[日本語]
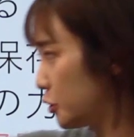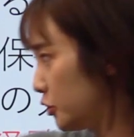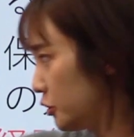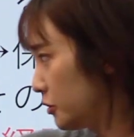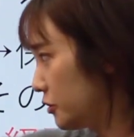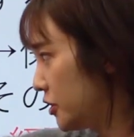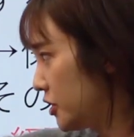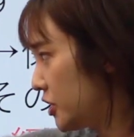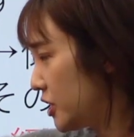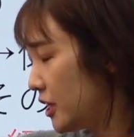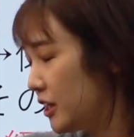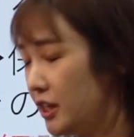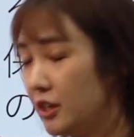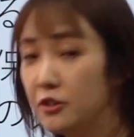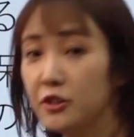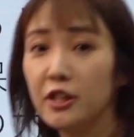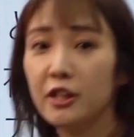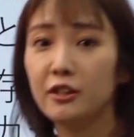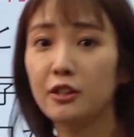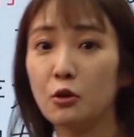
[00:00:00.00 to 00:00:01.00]
による位置
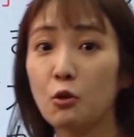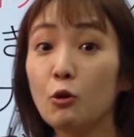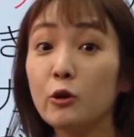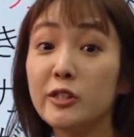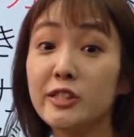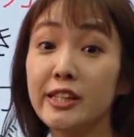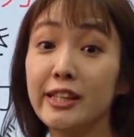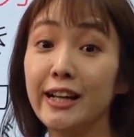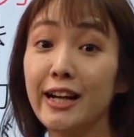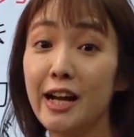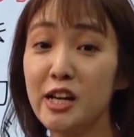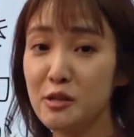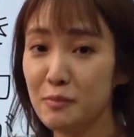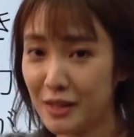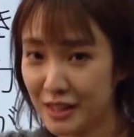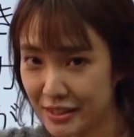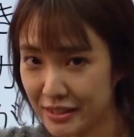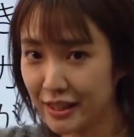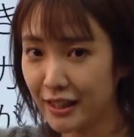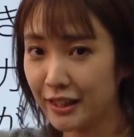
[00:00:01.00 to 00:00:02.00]
エネルギーって公式があり
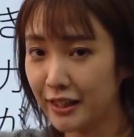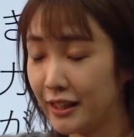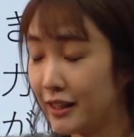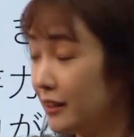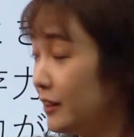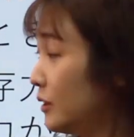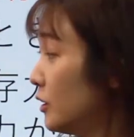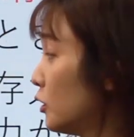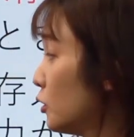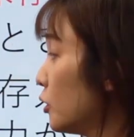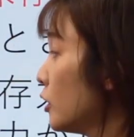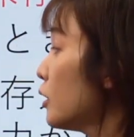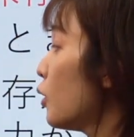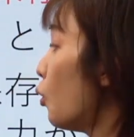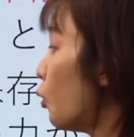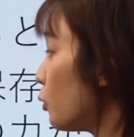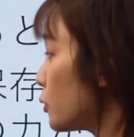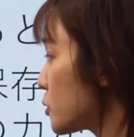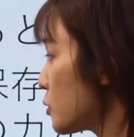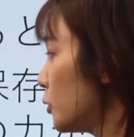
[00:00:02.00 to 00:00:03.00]
ますから、これは
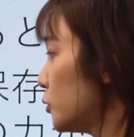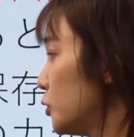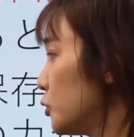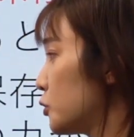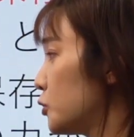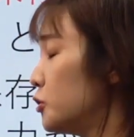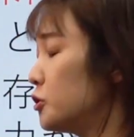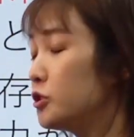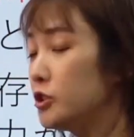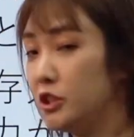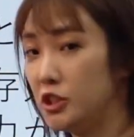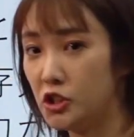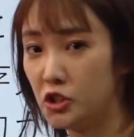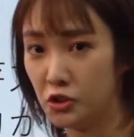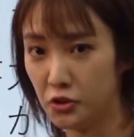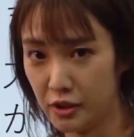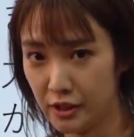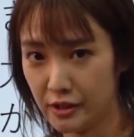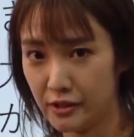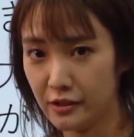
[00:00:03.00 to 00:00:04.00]
保存力の一
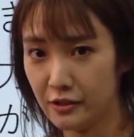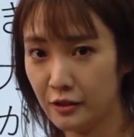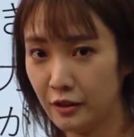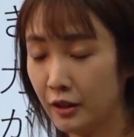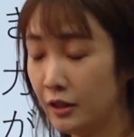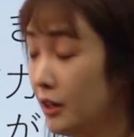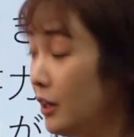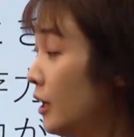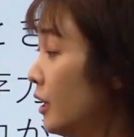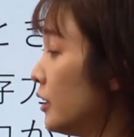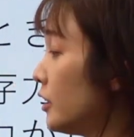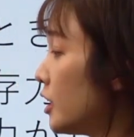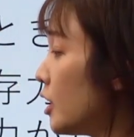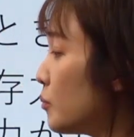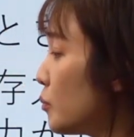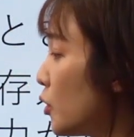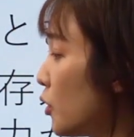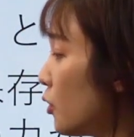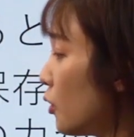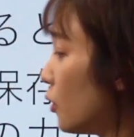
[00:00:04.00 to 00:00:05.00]
種です。で
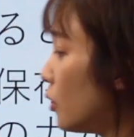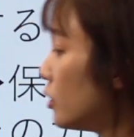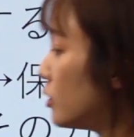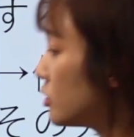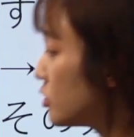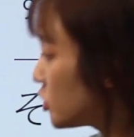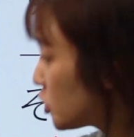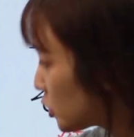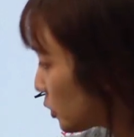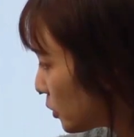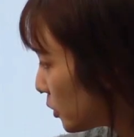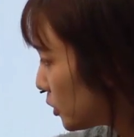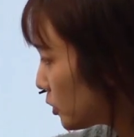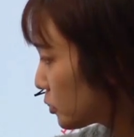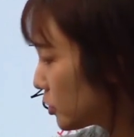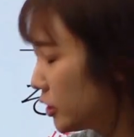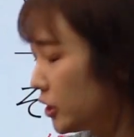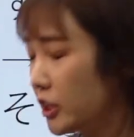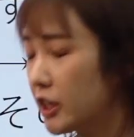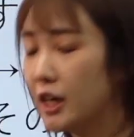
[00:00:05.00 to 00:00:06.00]
も、張
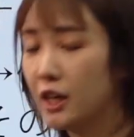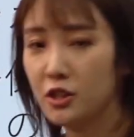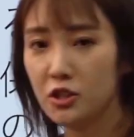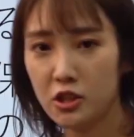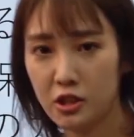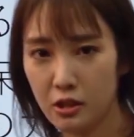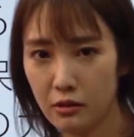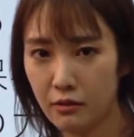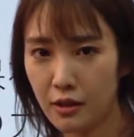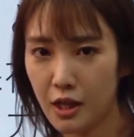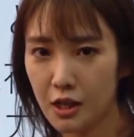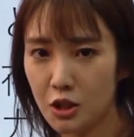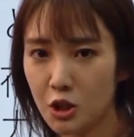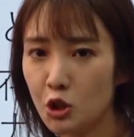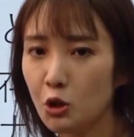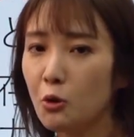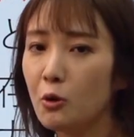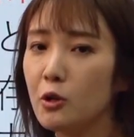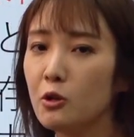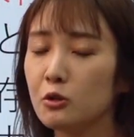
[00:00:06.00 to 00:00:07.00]
力に関しては、
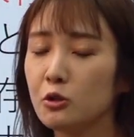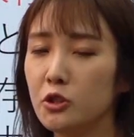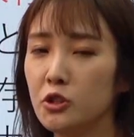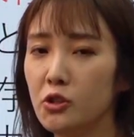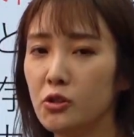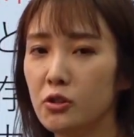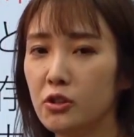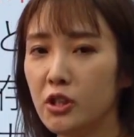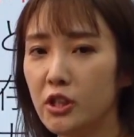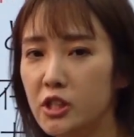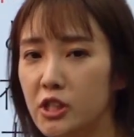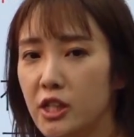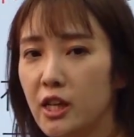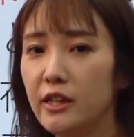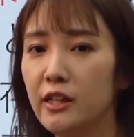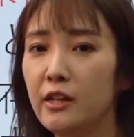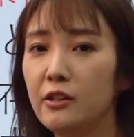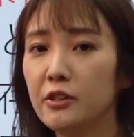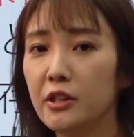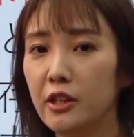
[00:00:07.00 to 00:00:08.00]
張力による位置
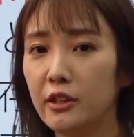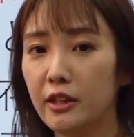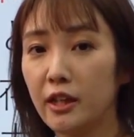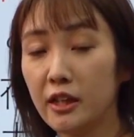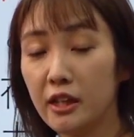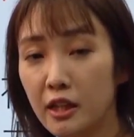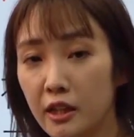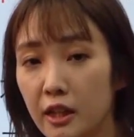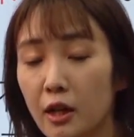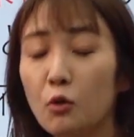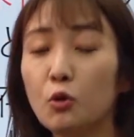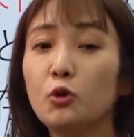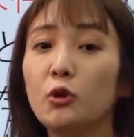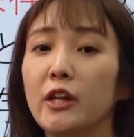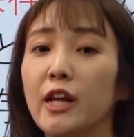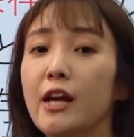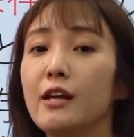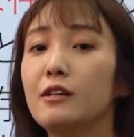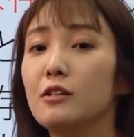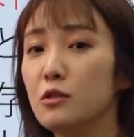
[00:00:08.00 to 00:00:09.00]
エネルギーって聞いたこと
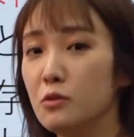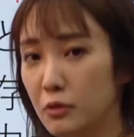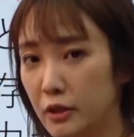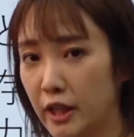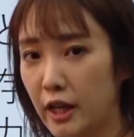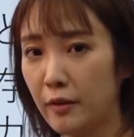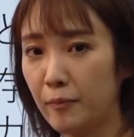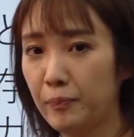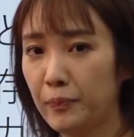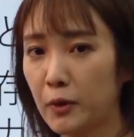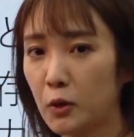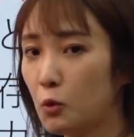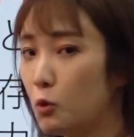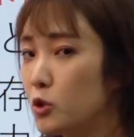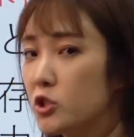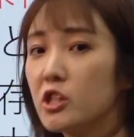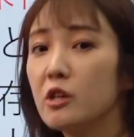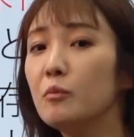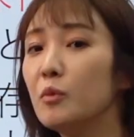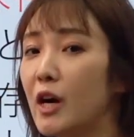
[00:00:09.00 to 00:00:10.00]
ないですよね。公
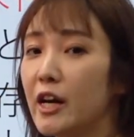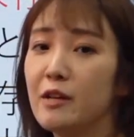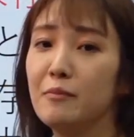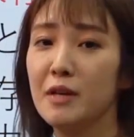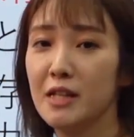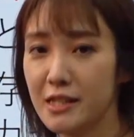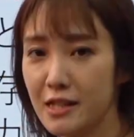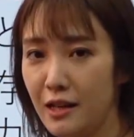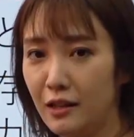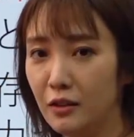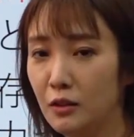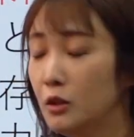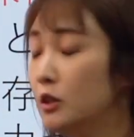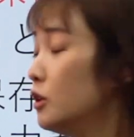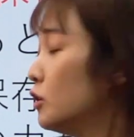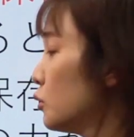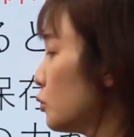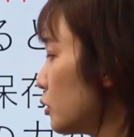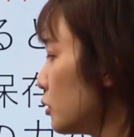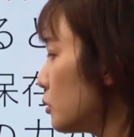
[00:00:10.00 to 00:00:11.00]
式もありません。
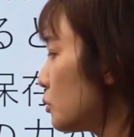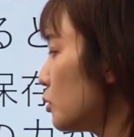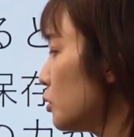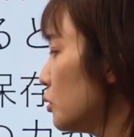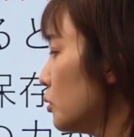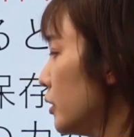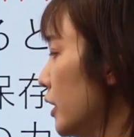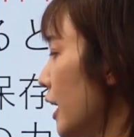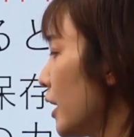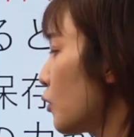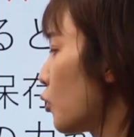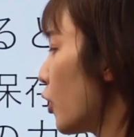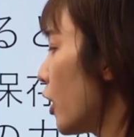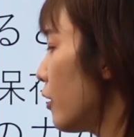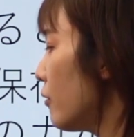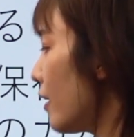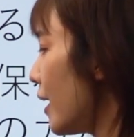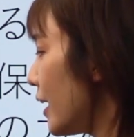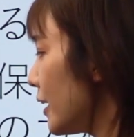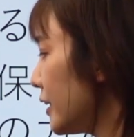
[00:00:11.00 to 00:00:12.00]
ということで、これ
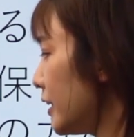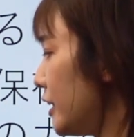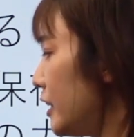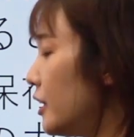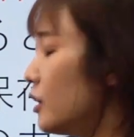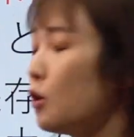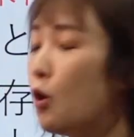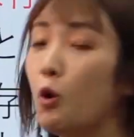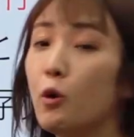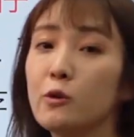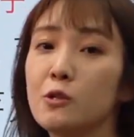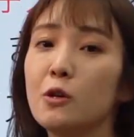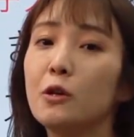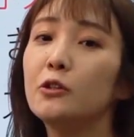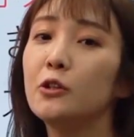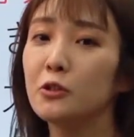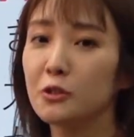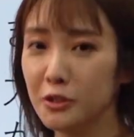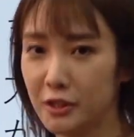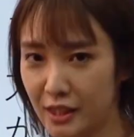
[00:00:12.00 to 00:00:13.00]
は非保存
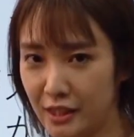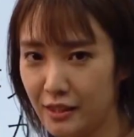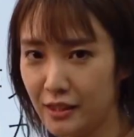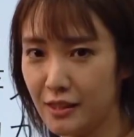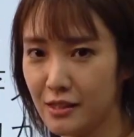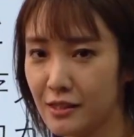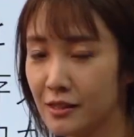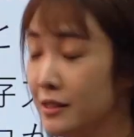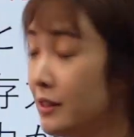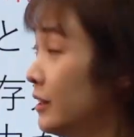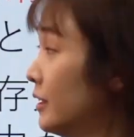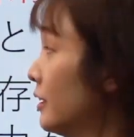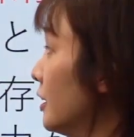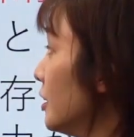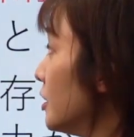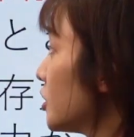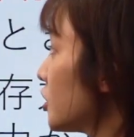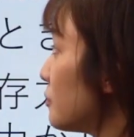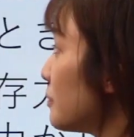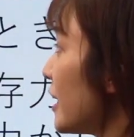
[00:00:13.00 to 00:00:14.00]
力なんです。
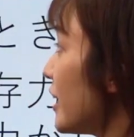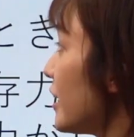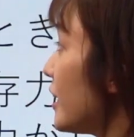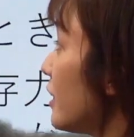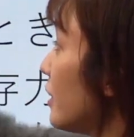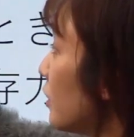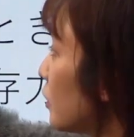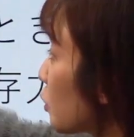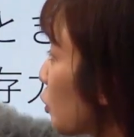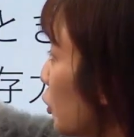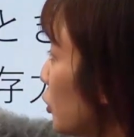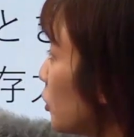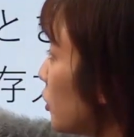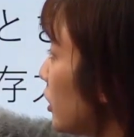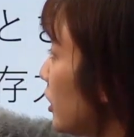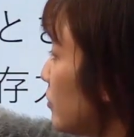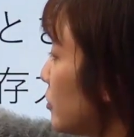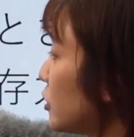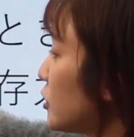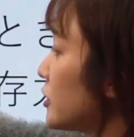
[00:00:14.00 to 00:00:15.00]
つまり、この
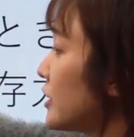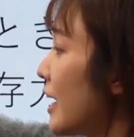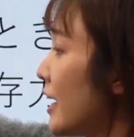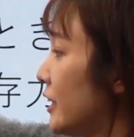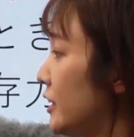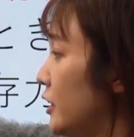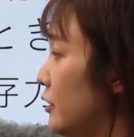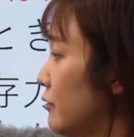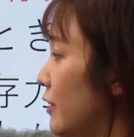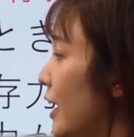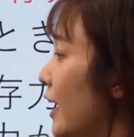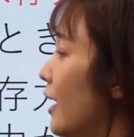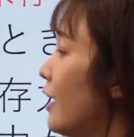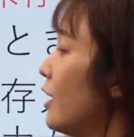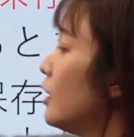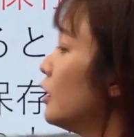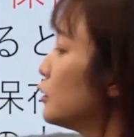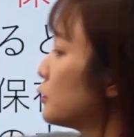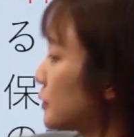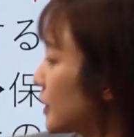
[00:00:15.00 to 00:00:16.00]
2物体には
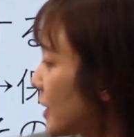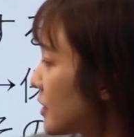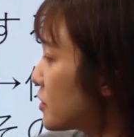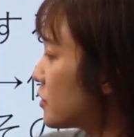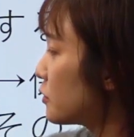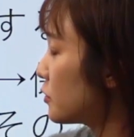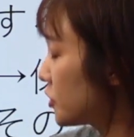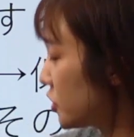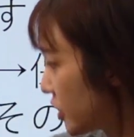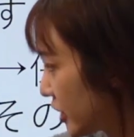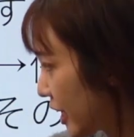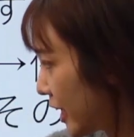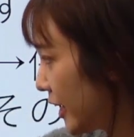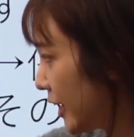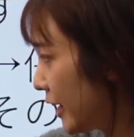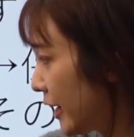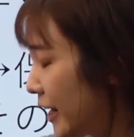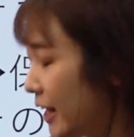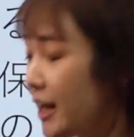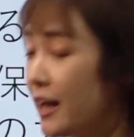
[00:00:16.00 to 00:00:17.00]
2つの
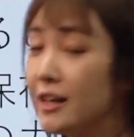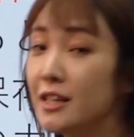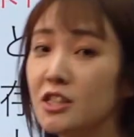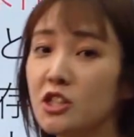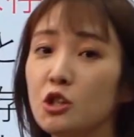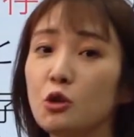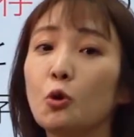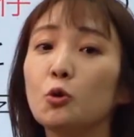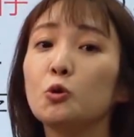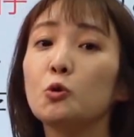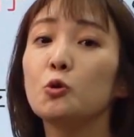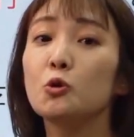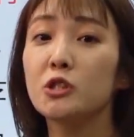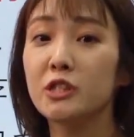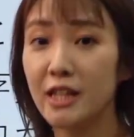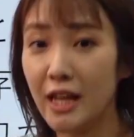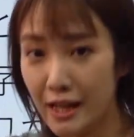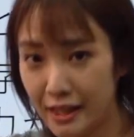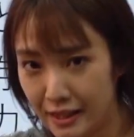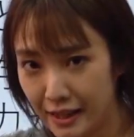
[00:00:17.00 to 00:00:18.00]
力が仕事をし
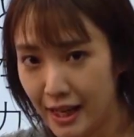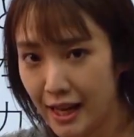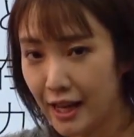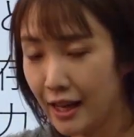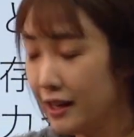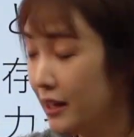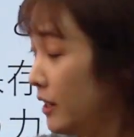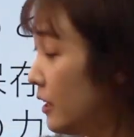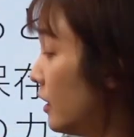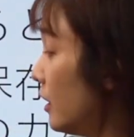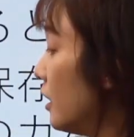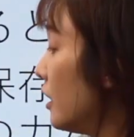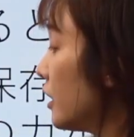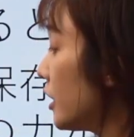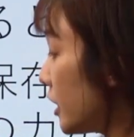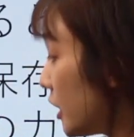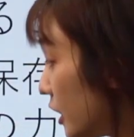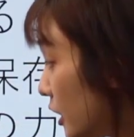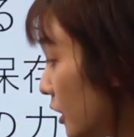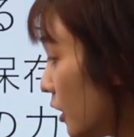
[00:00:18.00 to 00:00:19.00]
ていて、
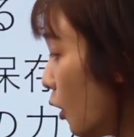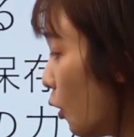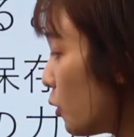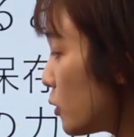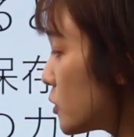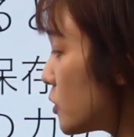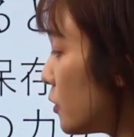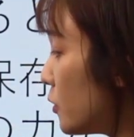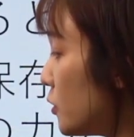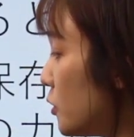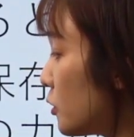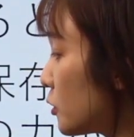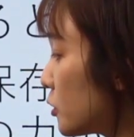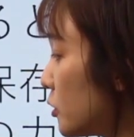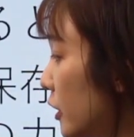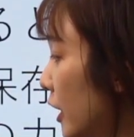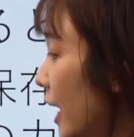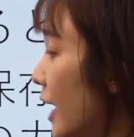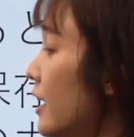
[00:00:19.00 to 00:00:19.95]
非保存力が